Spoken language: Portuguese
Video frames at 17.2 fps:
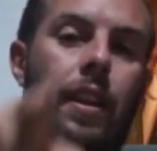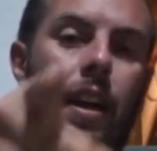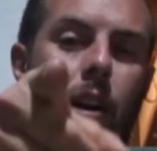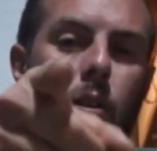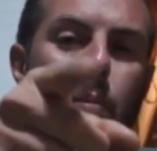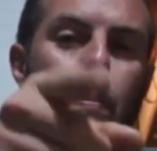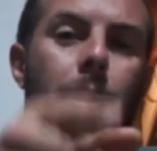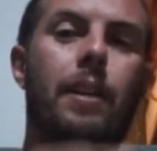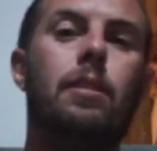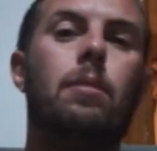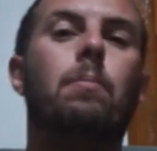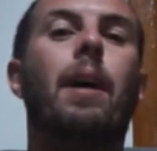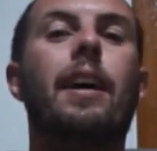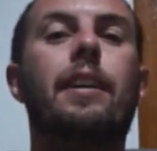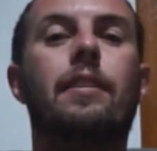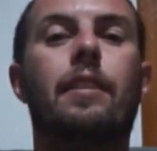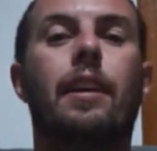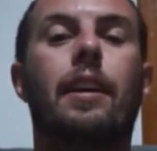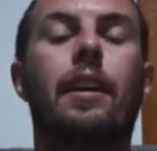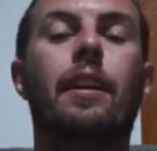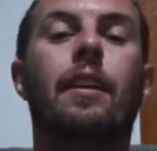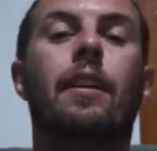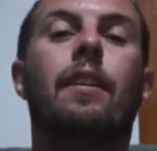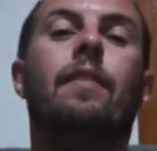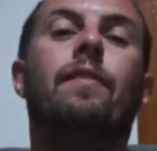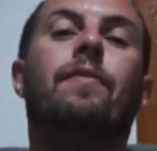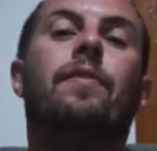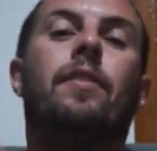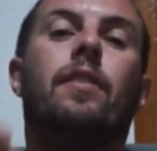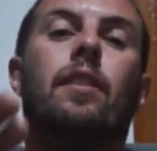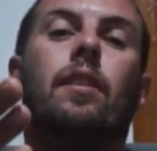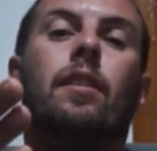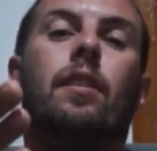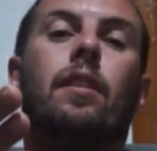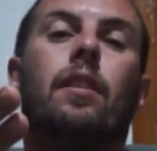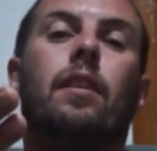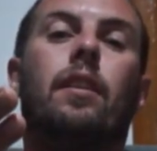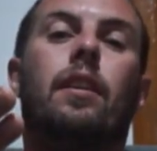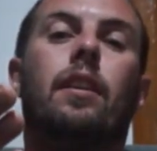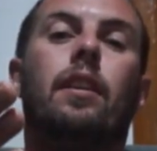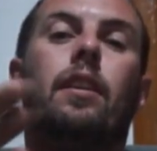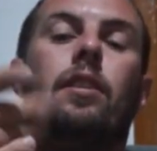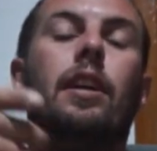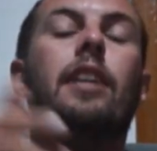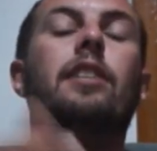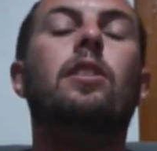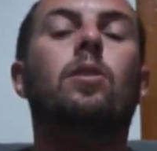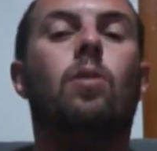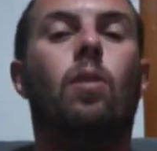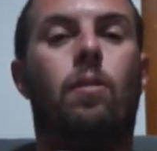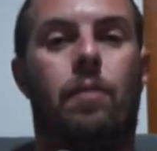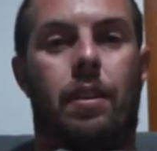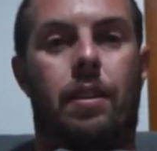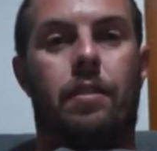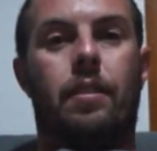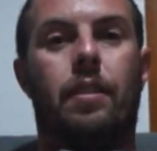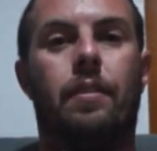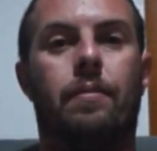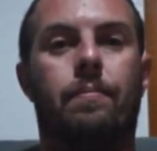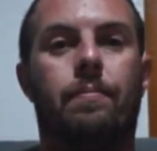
Acompanhe as imagens aí e já a gente conversa.